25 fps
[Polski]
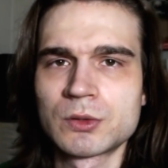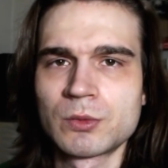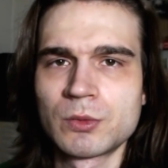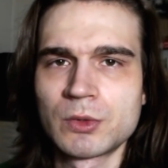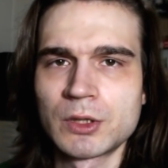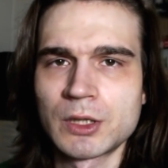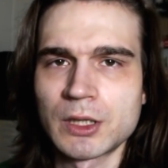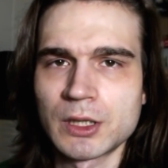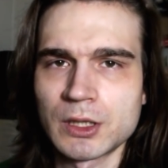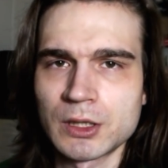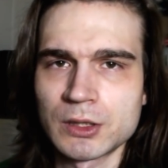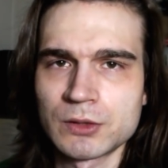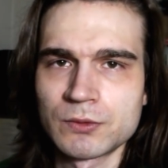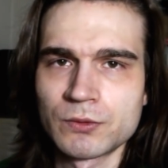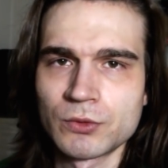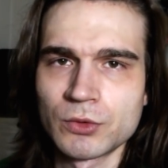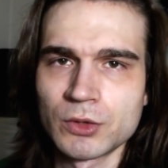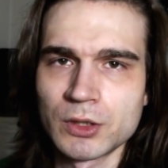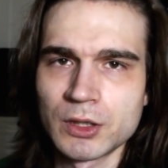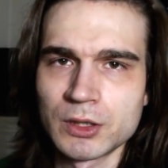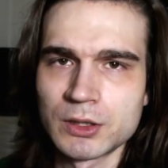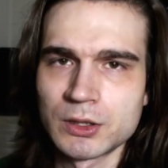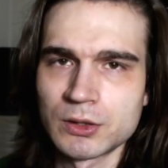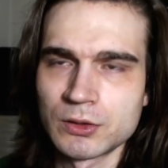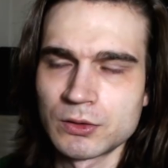żeby nagrać w
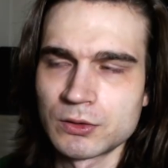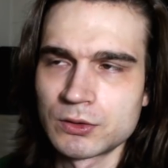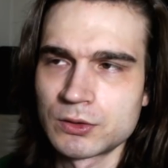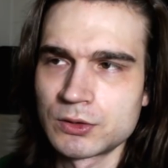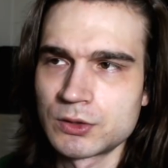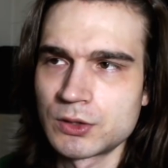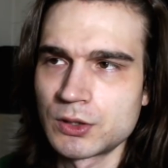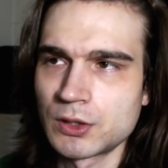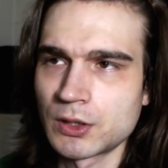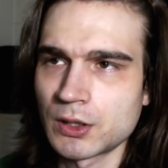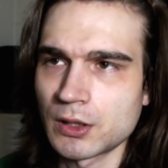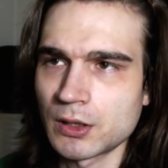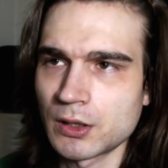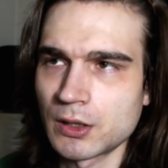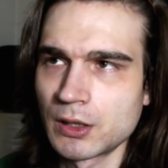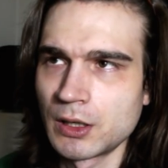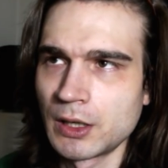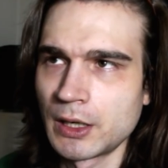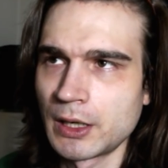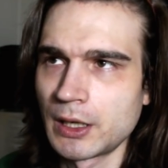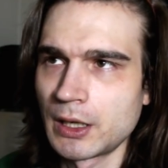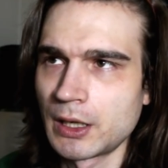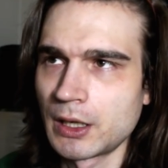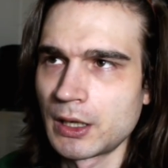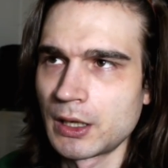ogóle ten odcinek
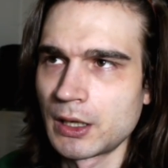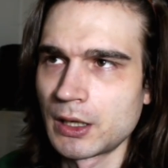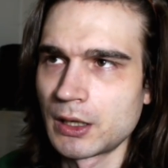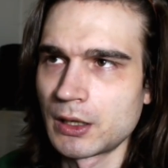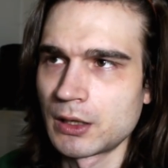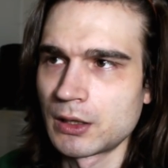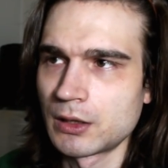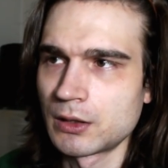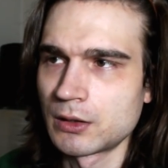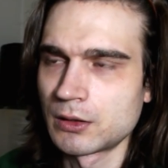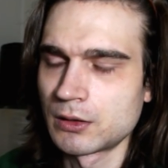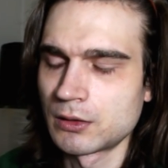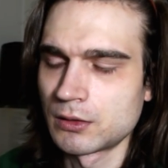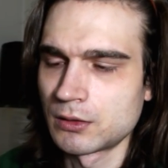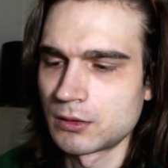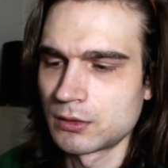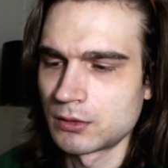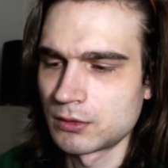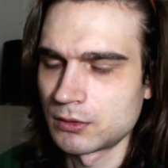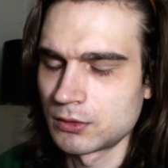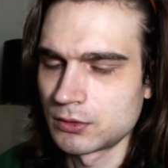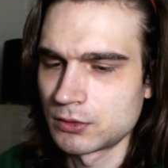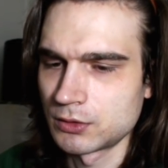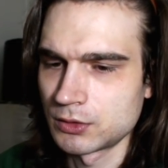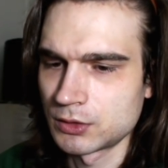
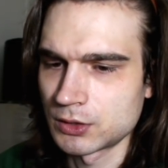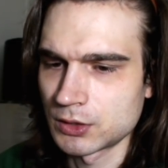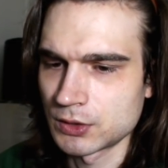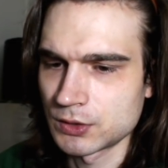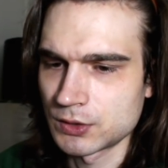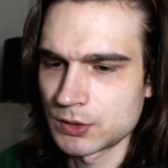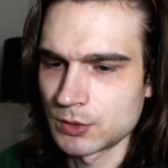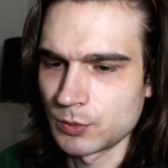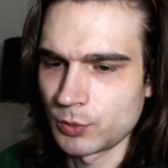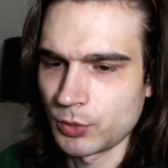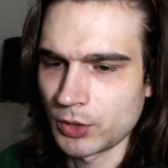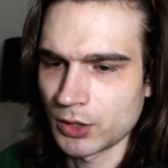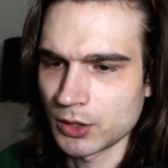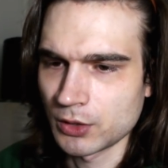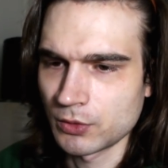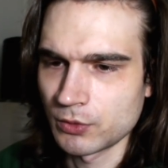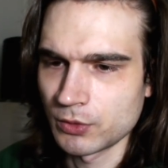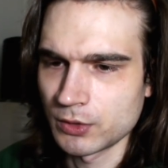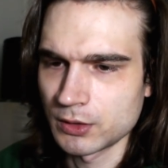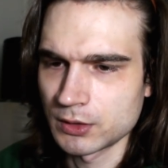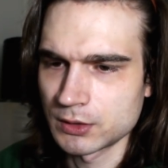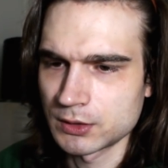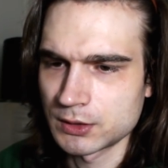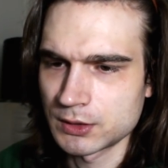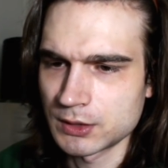e, dotyczący
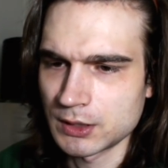piekła.